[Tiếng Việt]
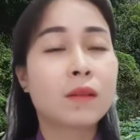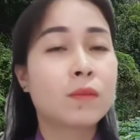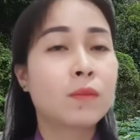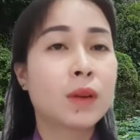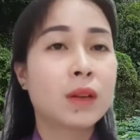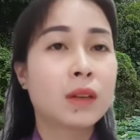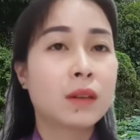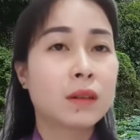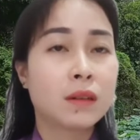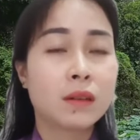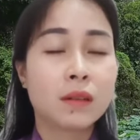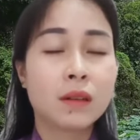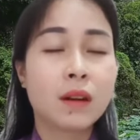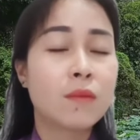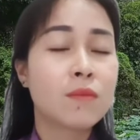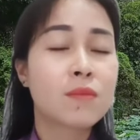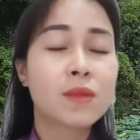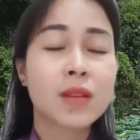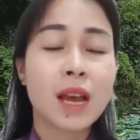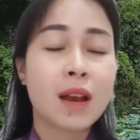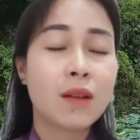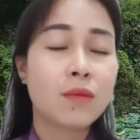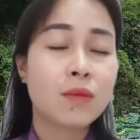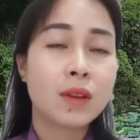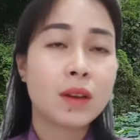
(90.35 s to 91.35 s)
thường không sao hết
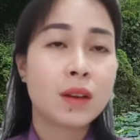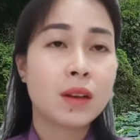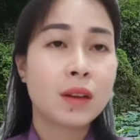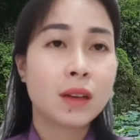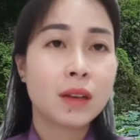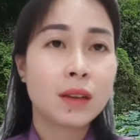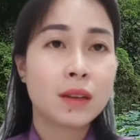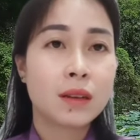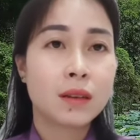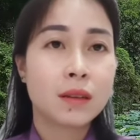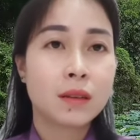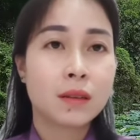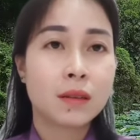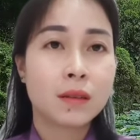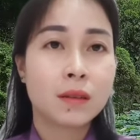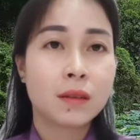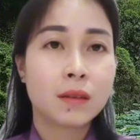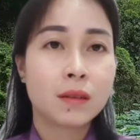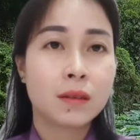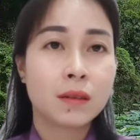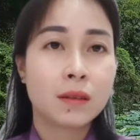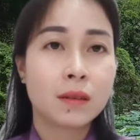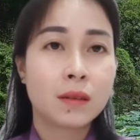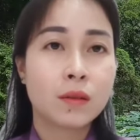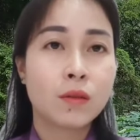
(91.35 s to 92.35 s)
trơn
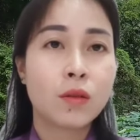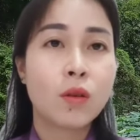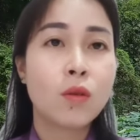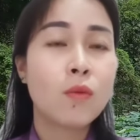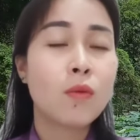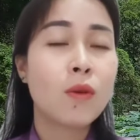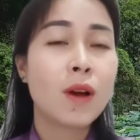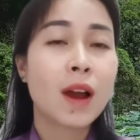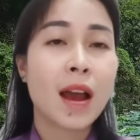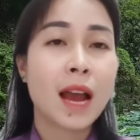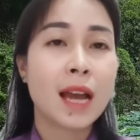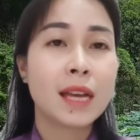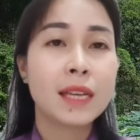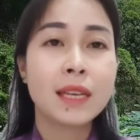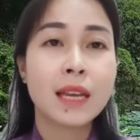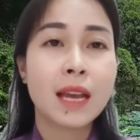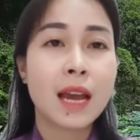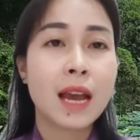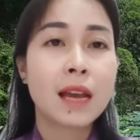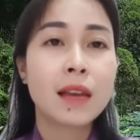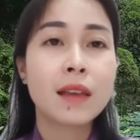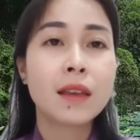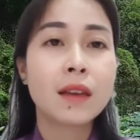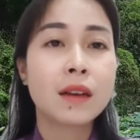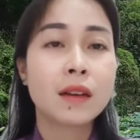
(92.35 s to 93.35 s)
cũng không có hại gì ai hết
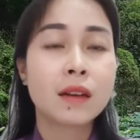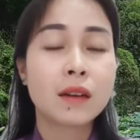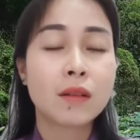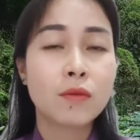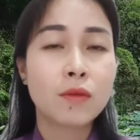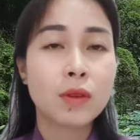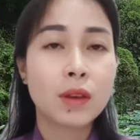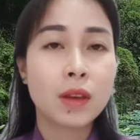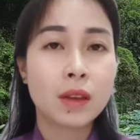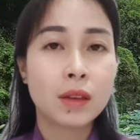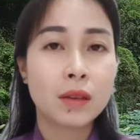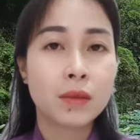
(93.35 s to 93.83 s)
trơn á quý vị